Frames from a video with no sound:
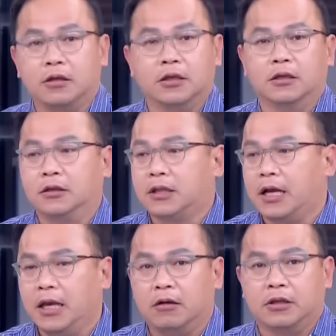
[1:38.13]
的，他
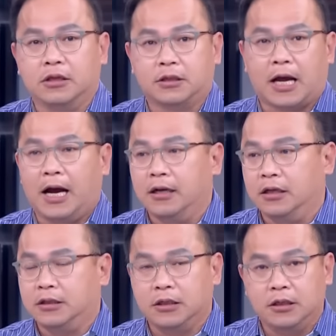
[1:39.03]
要的答案已
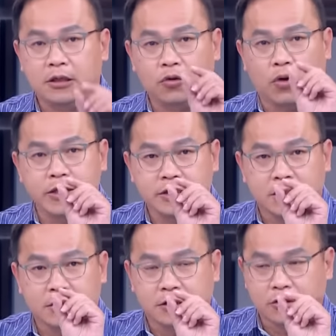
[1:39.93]
经关
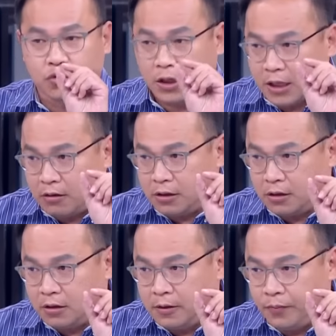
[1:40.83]
键字抓到了
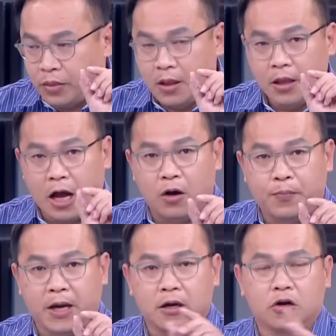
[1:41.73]
啊。哦，
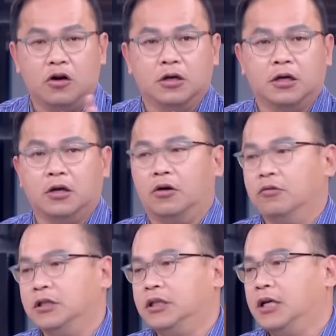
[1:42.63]
别个讲了个浪
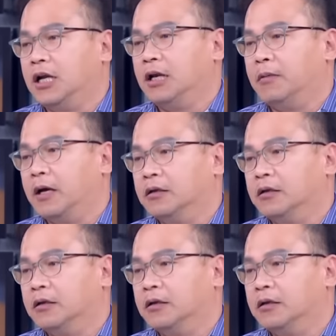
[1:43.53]
费时间了嘛。